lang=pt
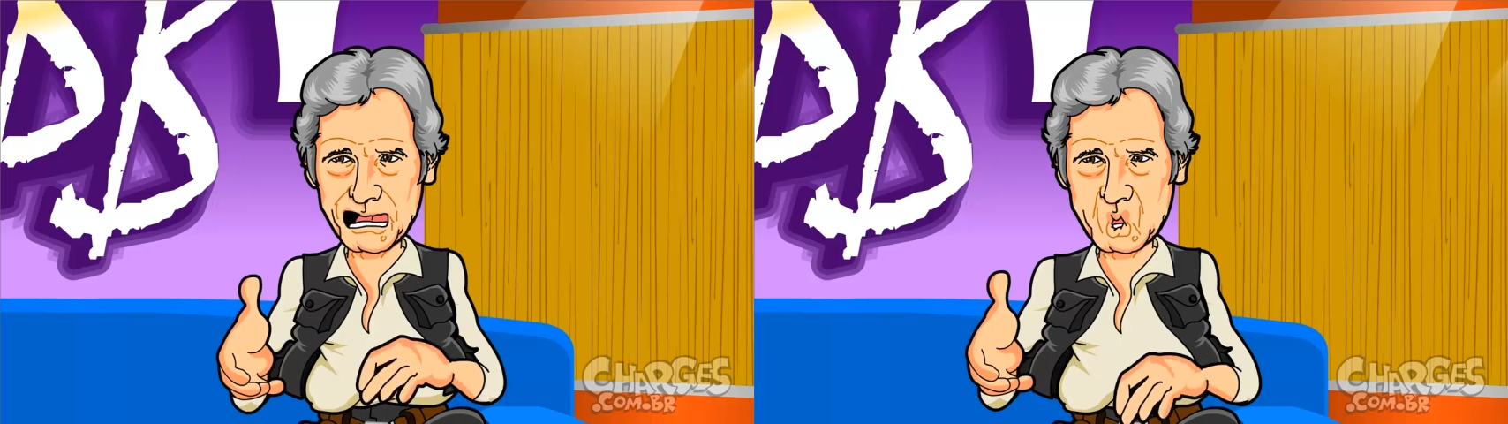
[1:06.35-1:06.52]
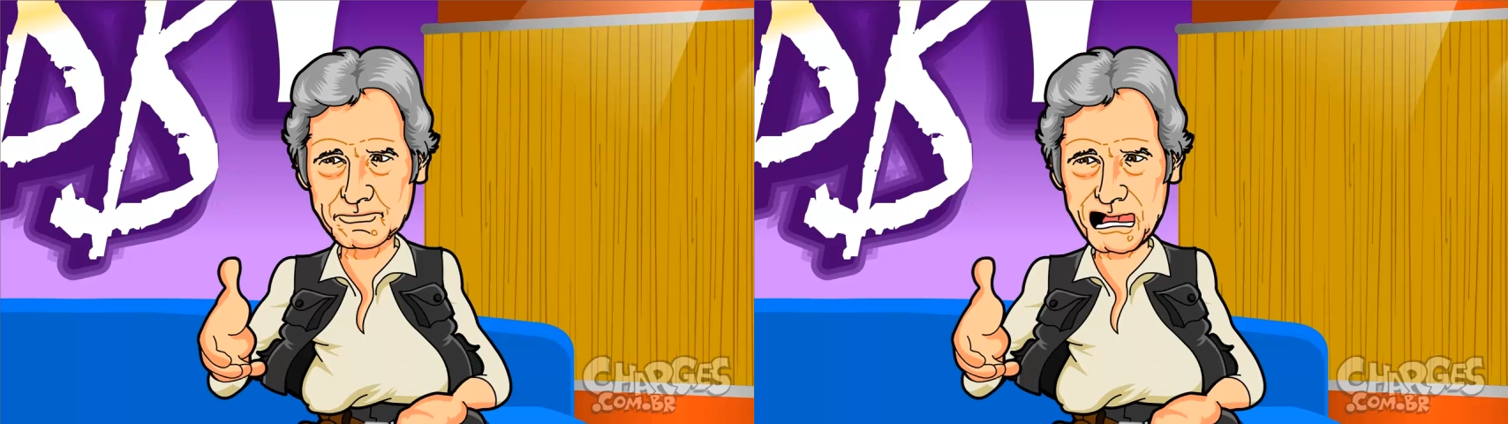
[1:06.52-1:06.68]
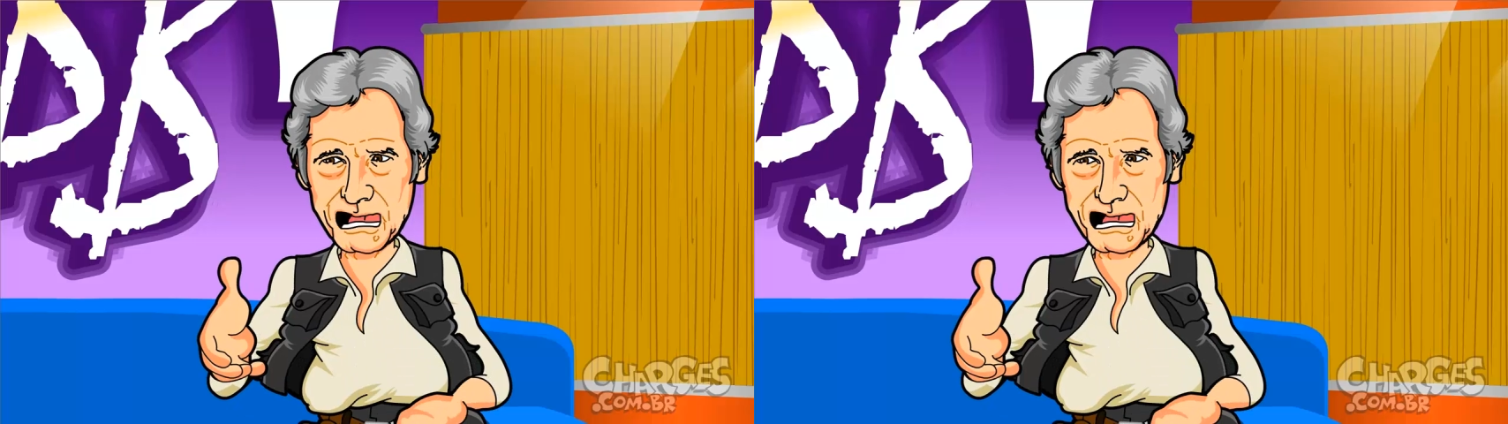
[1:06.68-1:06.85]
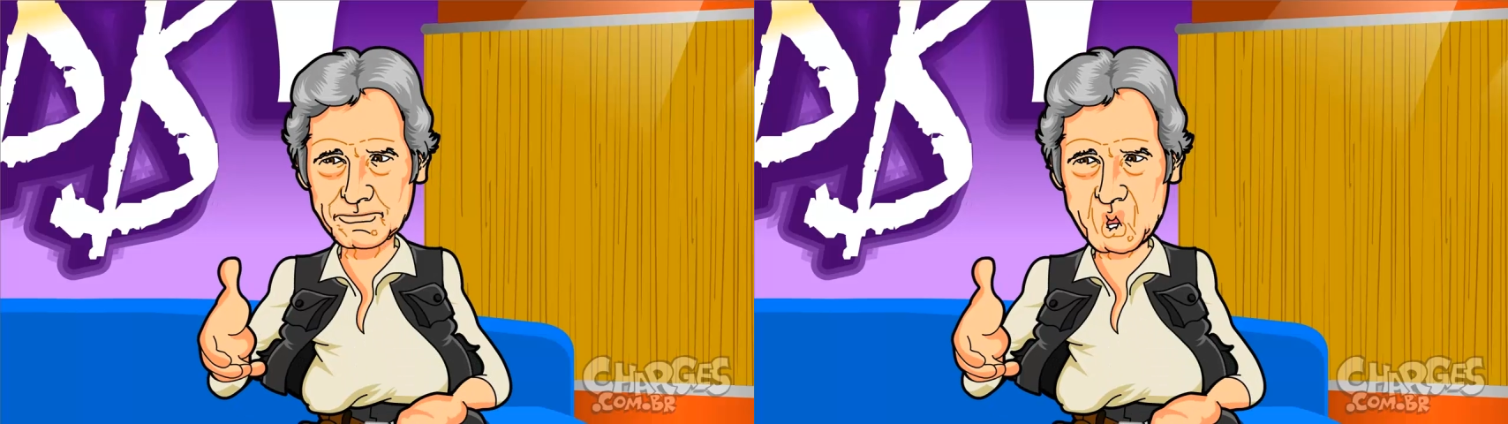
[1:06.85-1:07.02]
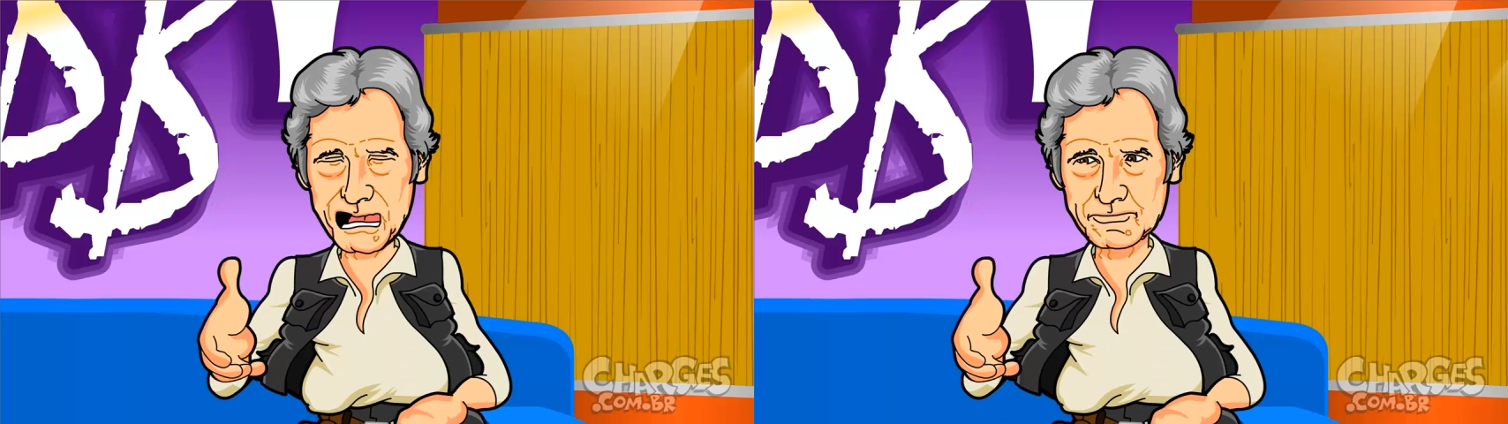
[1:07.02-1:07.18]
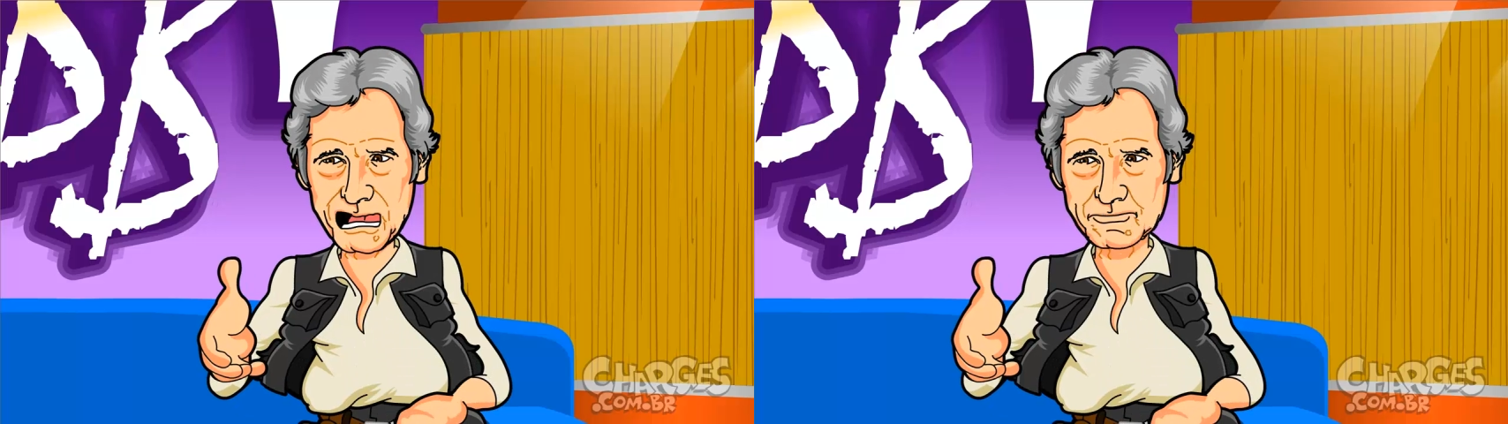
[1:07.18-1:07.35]
que são uma
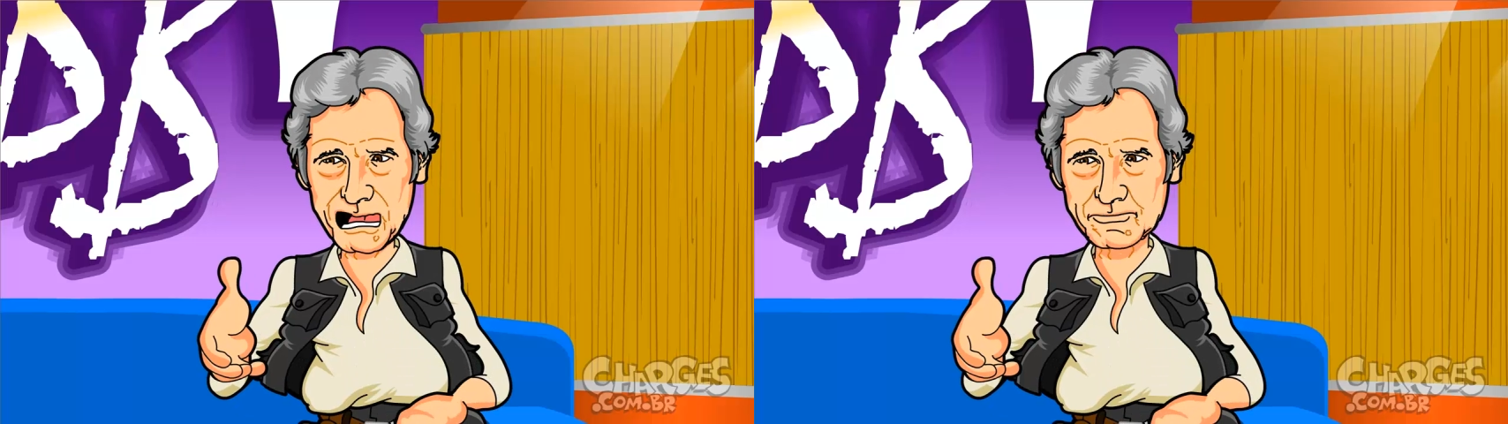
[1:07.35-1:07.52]
mistura de